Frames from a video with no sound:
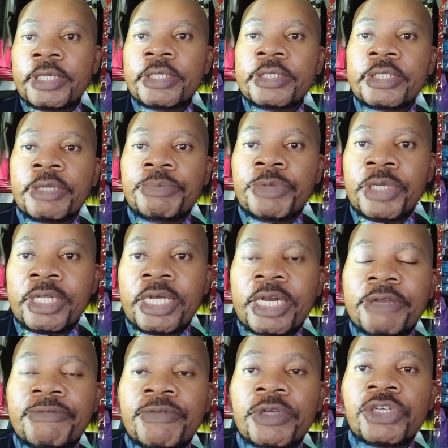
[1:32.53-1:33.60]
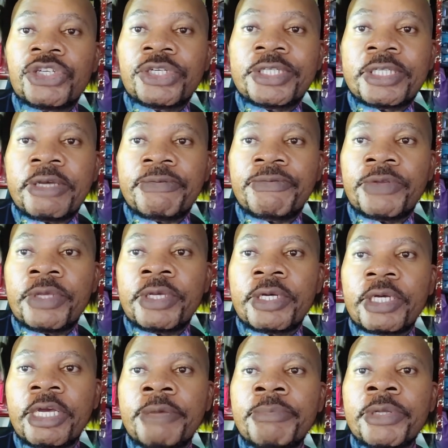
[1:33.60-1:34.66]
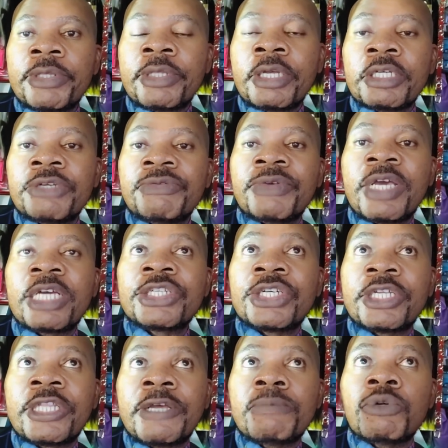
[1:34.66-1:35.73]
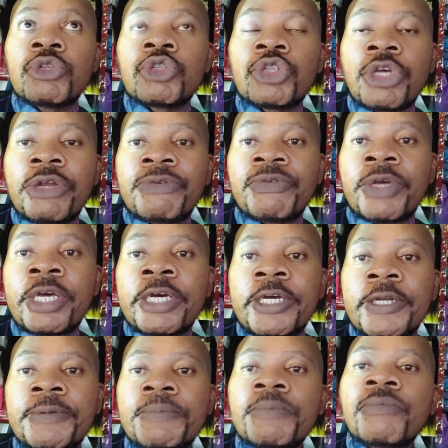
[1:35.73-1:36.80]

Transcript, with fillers: c'est bien arrivé chez Saphir et maintenant je vais acheter mon serveur